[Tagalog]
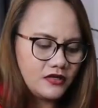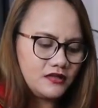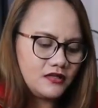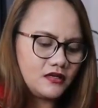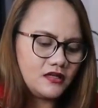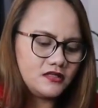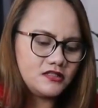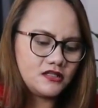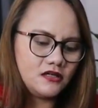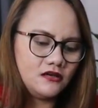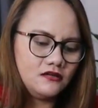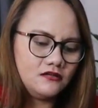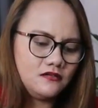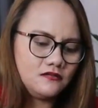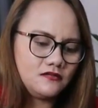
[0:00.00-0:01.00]
Ayan na guys
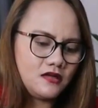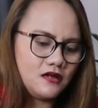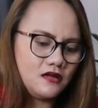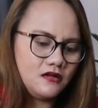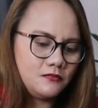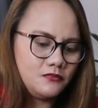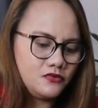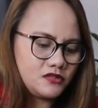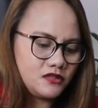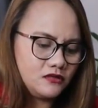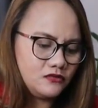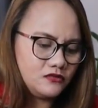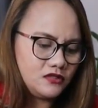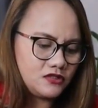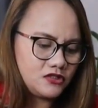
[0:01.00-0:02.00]
siya, oh, na
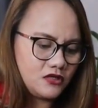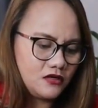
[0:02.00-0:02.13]
nabuksan ko na